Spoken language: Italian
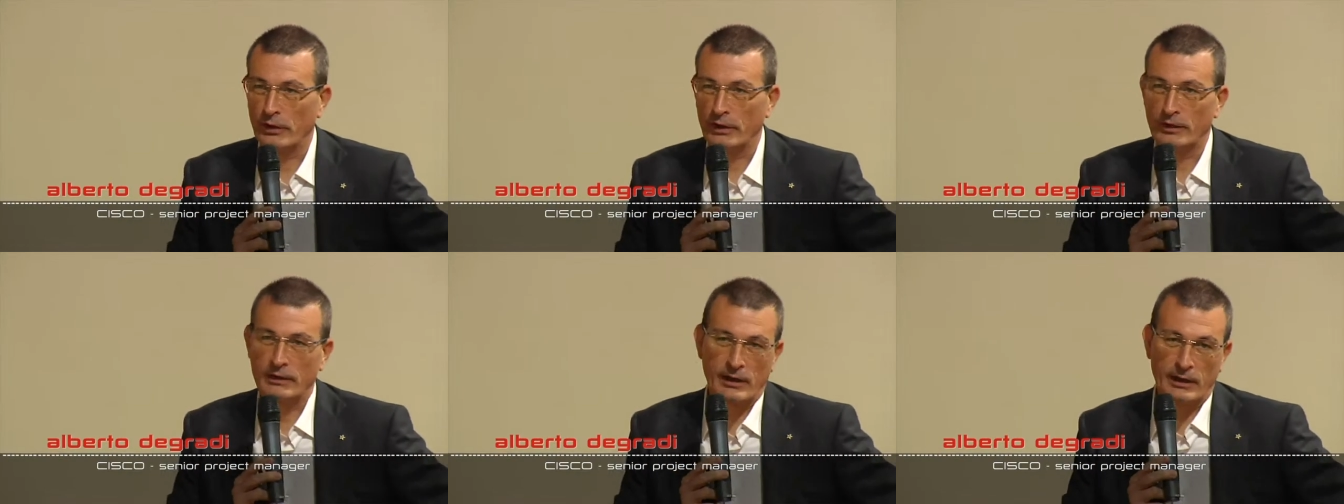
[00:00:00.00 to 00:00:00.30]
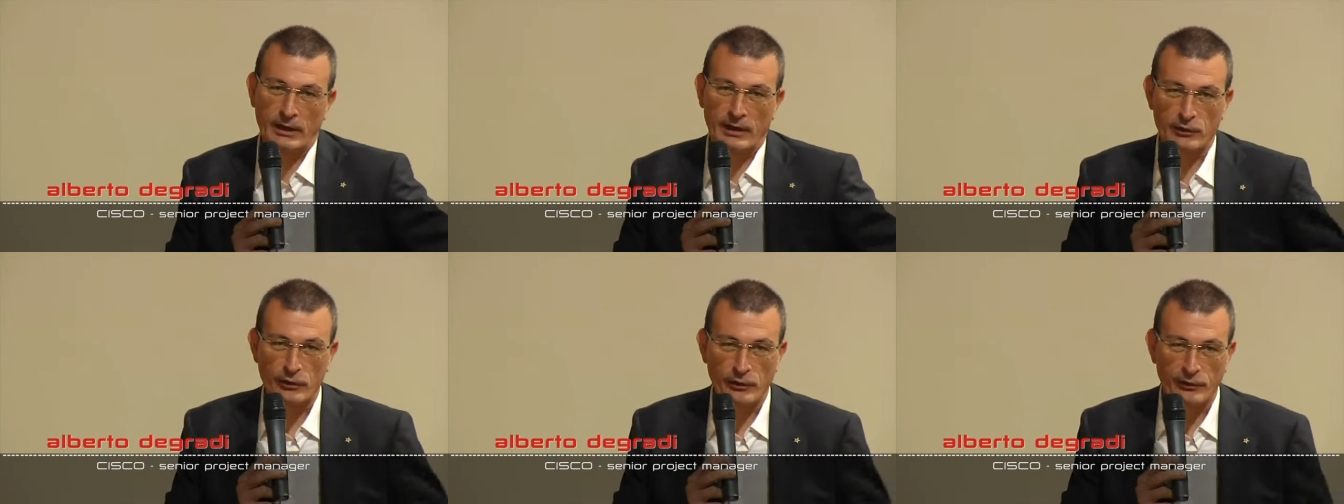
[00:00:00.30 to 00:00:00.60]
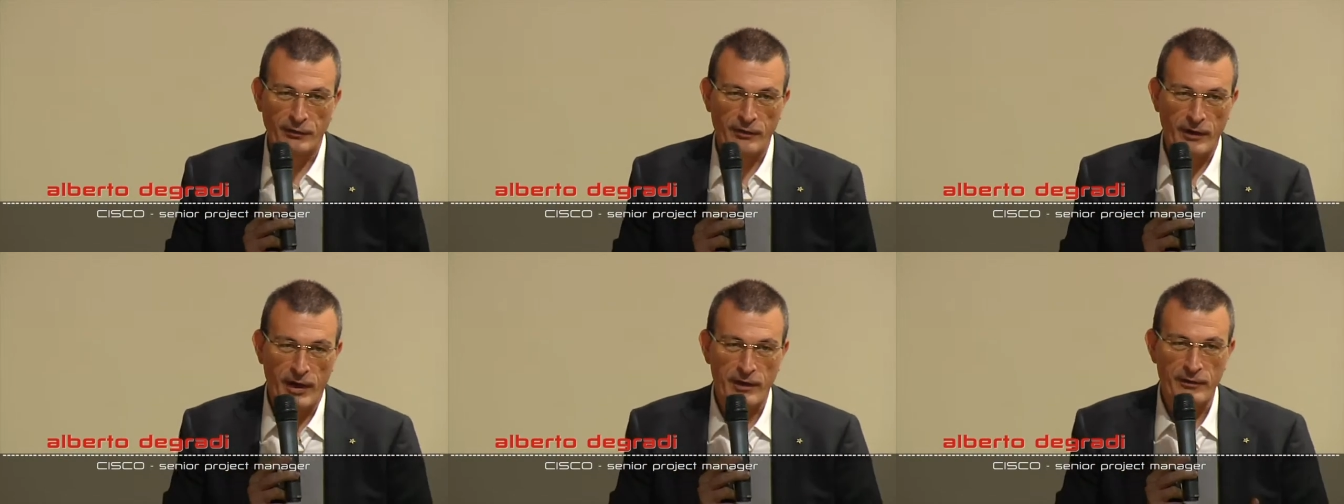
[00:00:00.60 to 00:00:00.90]
Internet
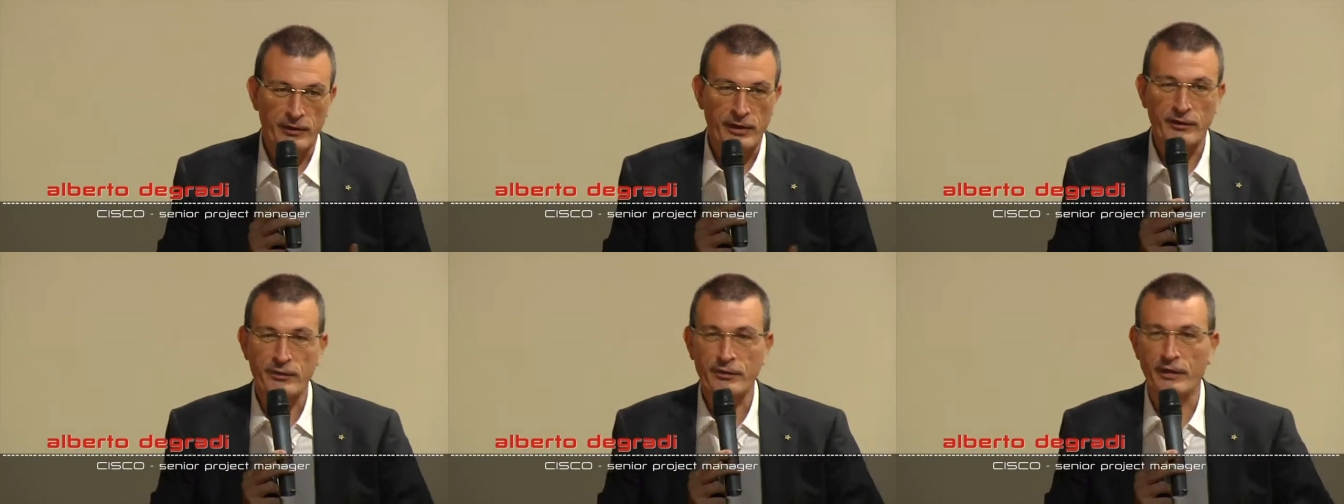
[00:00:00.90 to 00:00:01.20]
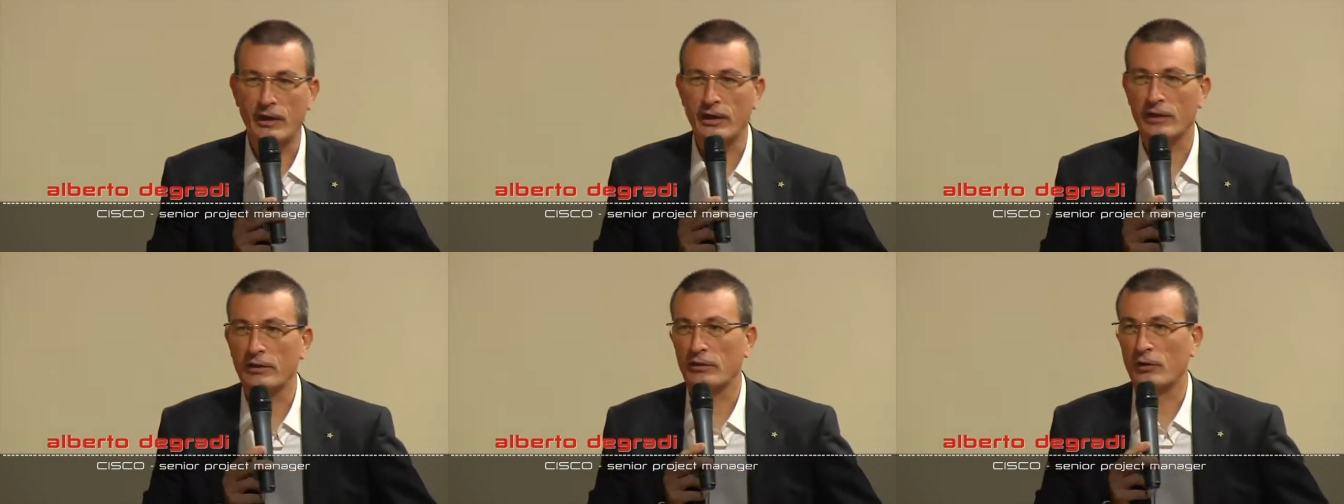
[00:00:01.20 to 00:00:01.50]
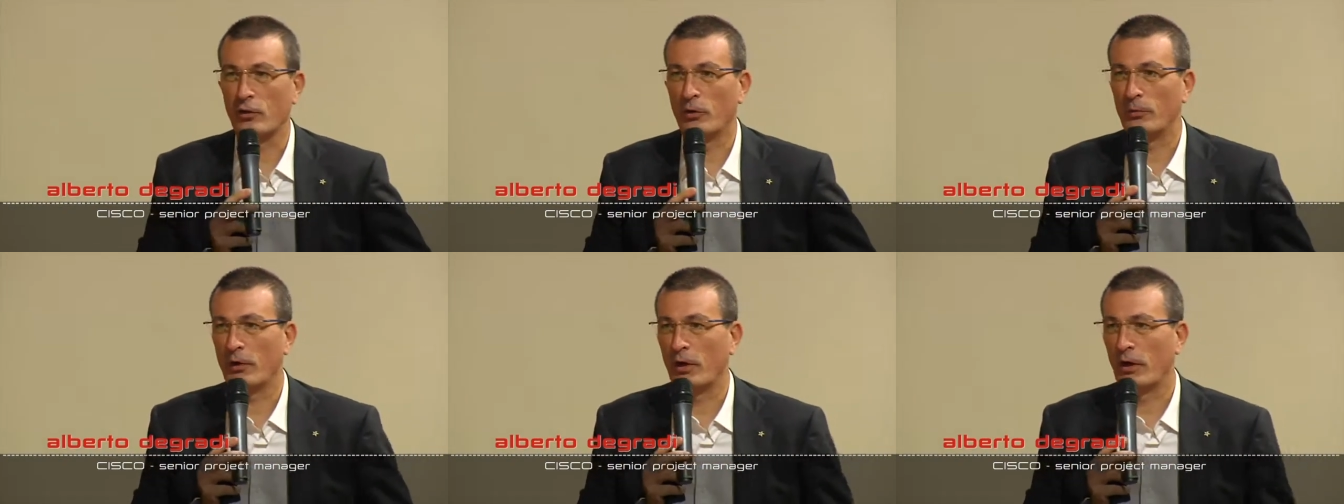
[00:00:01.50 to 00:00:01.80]
of Everything,
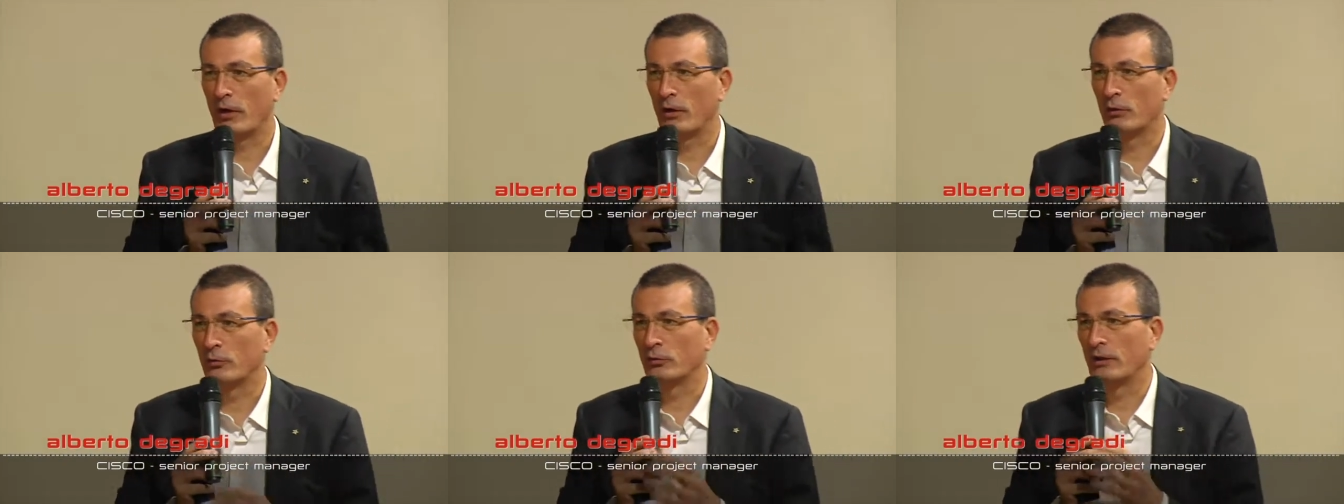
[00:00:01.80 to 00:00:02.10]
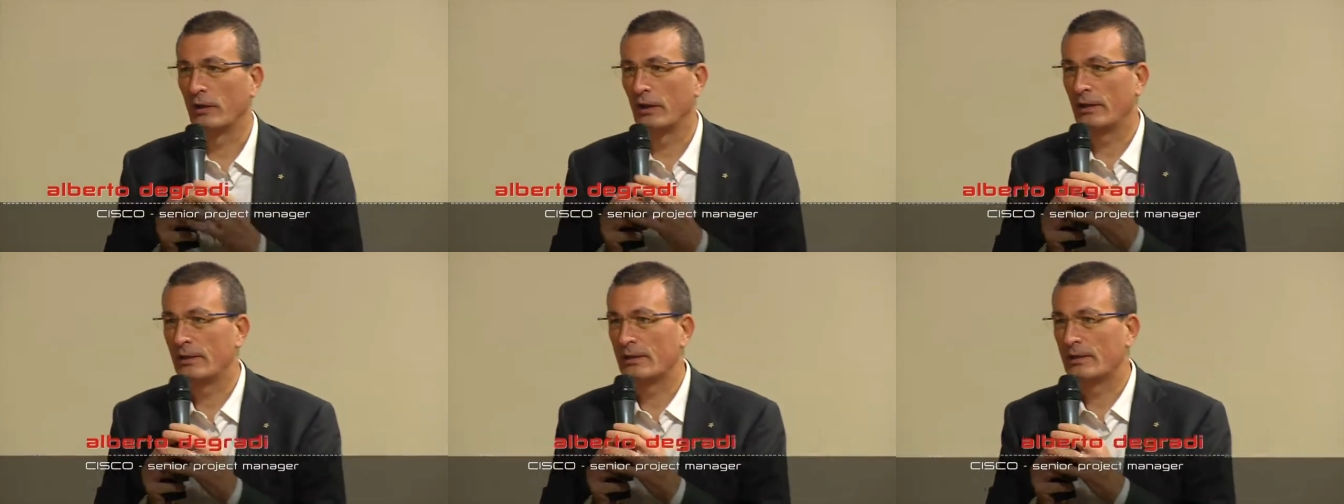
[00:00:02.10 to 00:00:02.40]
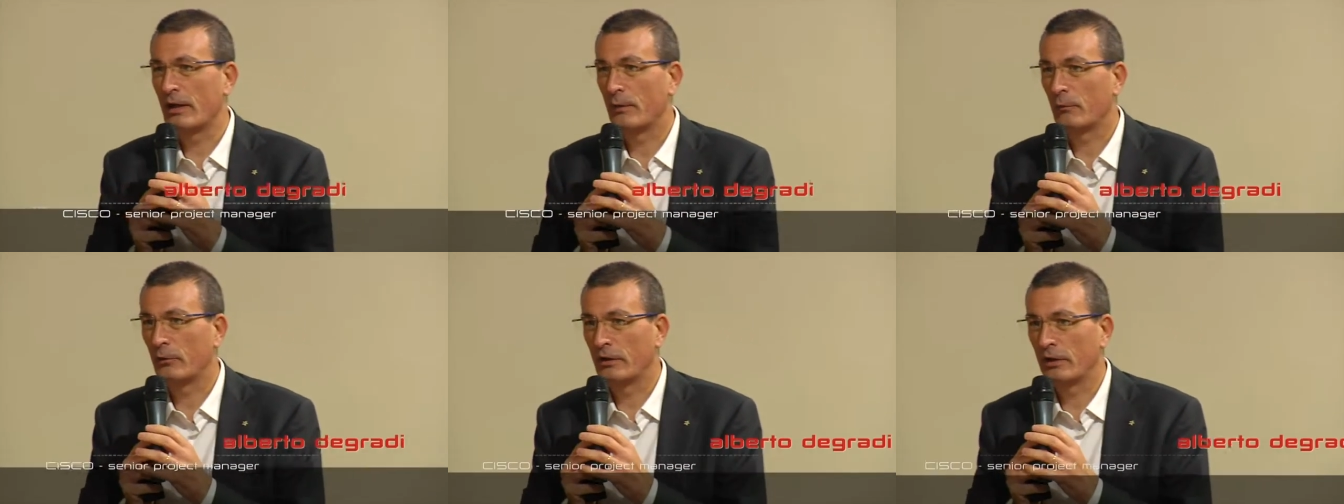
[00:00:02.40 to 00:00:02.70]
come utilizziamo